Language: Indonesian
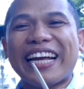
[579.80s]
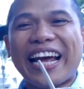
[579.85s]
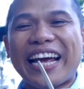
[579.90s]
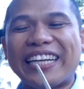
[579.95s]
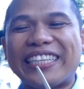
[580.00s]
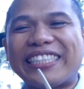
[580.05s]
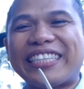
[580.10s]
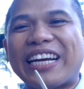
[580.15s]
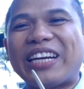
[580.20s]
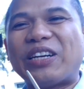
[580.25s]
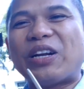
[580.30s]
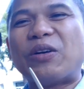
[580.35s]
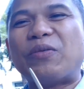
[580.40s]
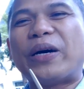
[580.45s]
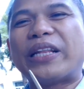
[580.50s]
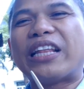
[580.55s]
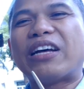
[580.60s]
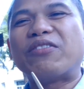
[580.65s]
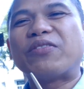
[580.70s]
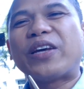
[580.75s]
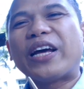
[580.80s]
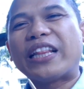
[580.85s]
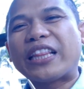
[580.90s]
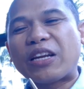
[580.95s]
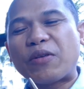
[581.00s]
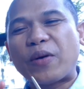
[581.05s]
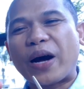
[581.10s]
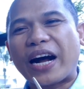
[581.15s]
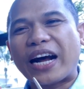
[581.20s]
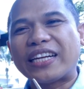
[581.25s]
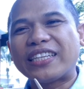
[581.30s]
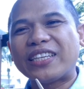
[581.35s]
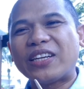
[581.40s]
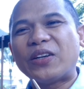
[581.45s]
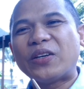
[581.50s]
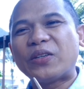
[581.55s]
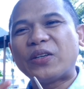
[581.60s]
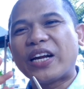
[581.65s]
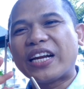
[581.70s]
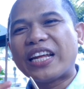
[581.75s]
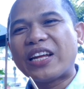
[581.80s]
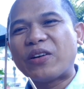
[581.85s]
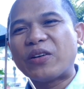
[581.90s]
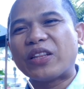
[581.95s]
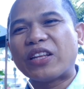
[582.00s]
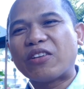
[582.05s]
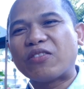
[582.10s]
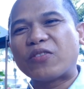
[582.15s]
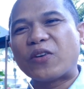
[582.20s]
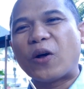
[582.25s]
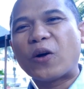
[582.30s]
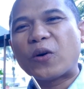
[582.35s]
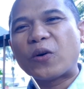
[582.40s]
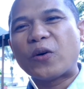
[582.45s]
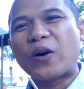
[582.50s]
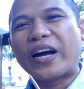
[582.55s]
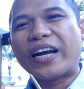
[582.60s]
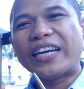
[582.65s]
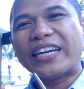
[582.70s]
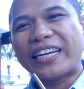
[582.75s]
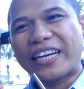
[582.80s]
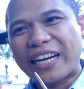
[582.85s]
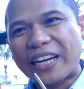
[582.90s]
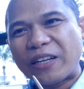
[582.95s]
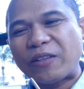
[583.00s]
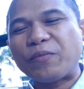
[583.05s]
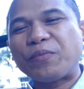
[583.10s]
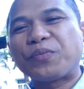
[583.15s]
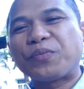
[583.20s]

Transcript: Es cendol Batavia, terima kasih lo udah ngikutin vlog gua ini.